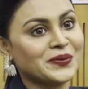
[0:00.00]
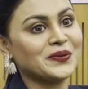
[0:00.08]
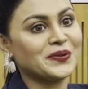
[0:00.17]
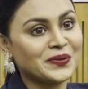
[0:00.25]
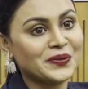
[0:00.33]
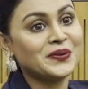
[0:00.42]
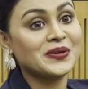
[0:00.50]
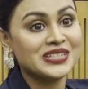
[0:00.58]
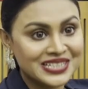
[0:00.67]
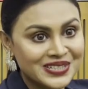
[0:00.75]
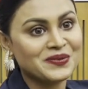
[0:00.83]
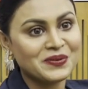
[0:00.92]
তো
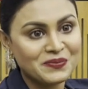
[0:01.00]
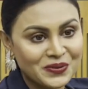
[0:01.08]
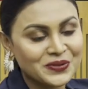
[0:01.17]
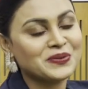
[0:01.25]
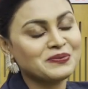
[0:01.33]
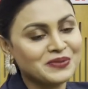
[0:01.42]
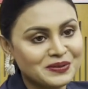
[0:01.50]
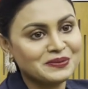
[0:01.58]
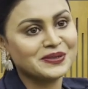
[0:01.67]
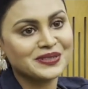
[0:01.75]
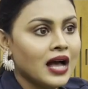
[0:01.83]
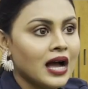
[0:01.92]
ওইটা ছিল আমার প্রথম
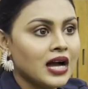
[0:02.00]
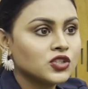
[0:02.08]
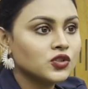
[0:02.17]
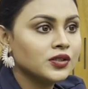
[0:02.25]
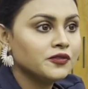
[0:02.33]
বিলবোর্ড আসলে